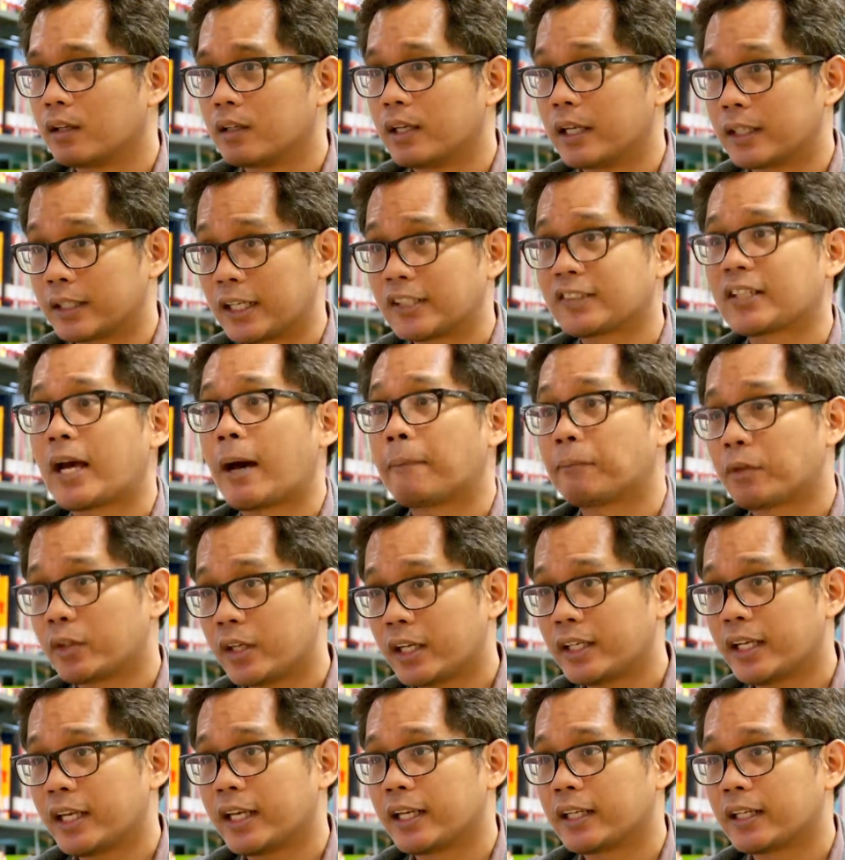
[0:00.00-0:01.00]
หนึ่งในสามเท่า
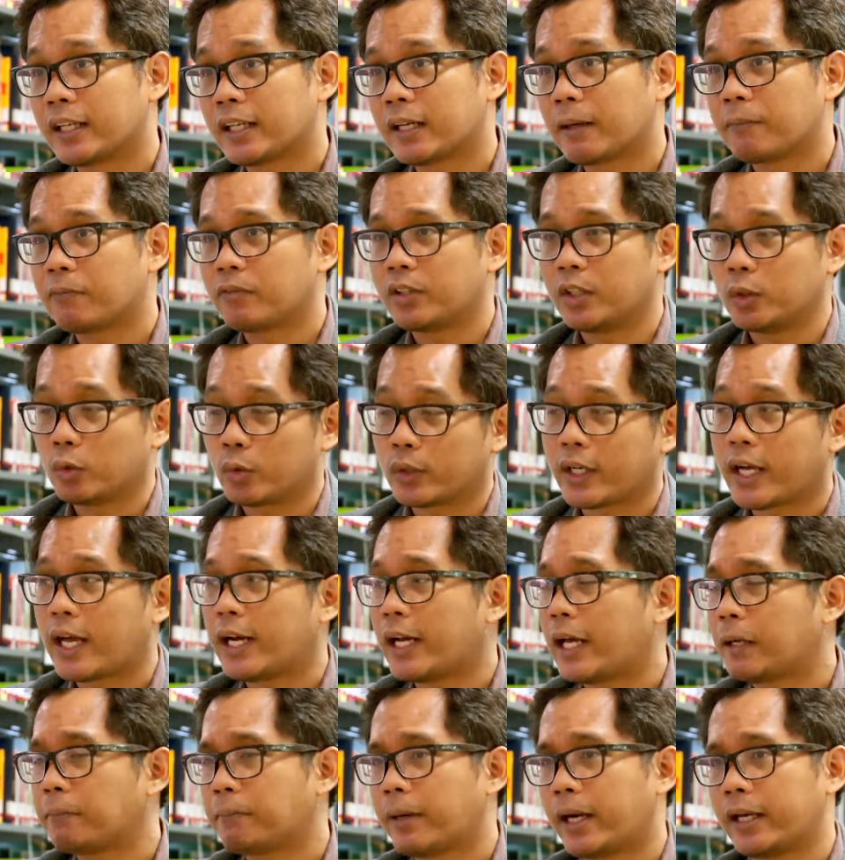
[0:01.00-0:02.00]
นั้นเองนะครับ
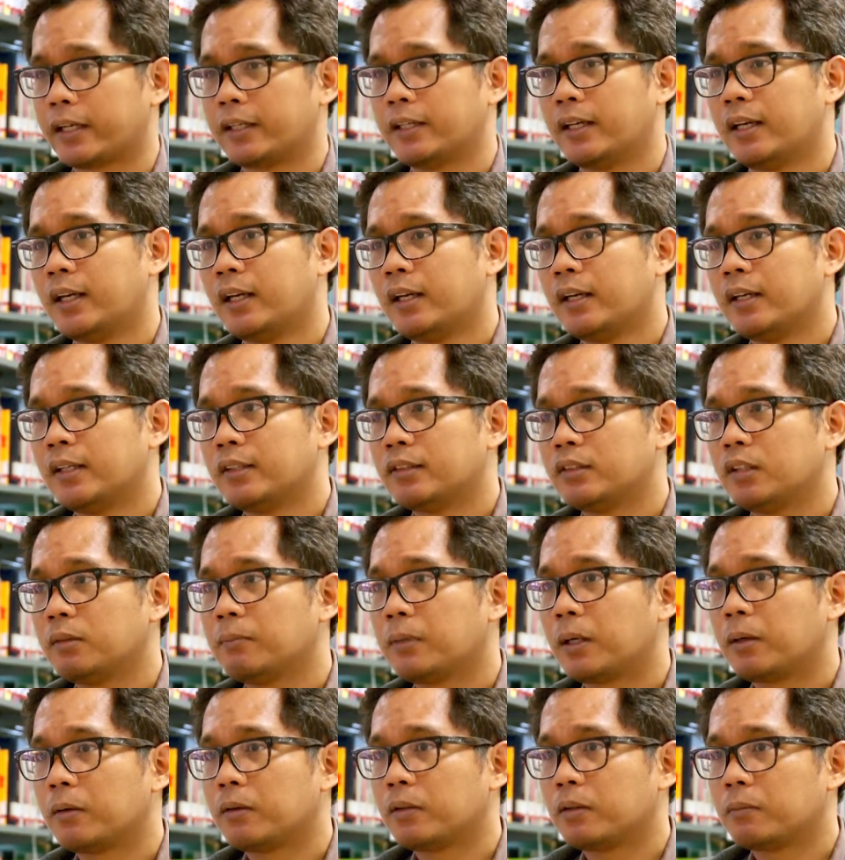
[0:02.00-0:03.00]
4.5 ล้านใบ ซึ่ง
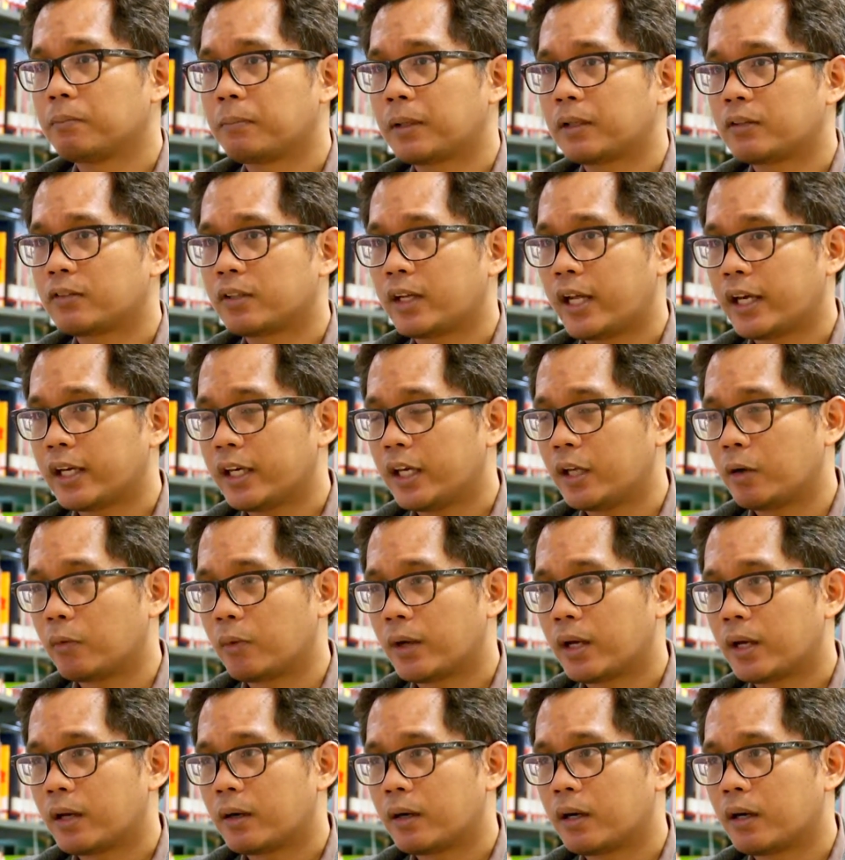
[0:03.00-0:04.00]
มันมันแสดงเห็น
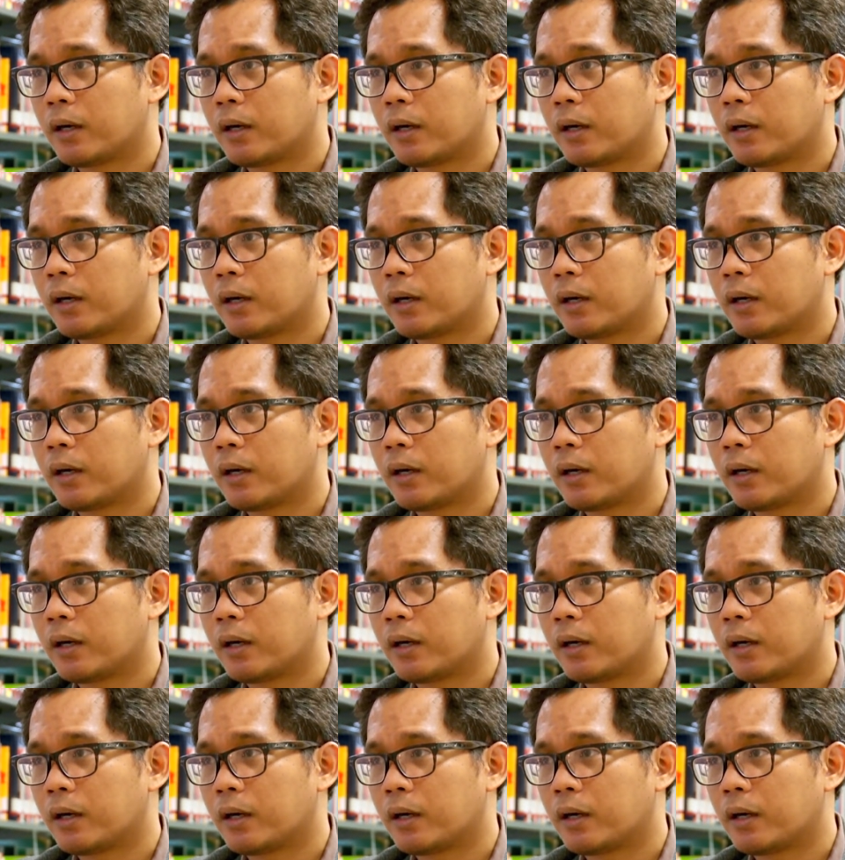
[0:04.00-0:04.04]
ว่า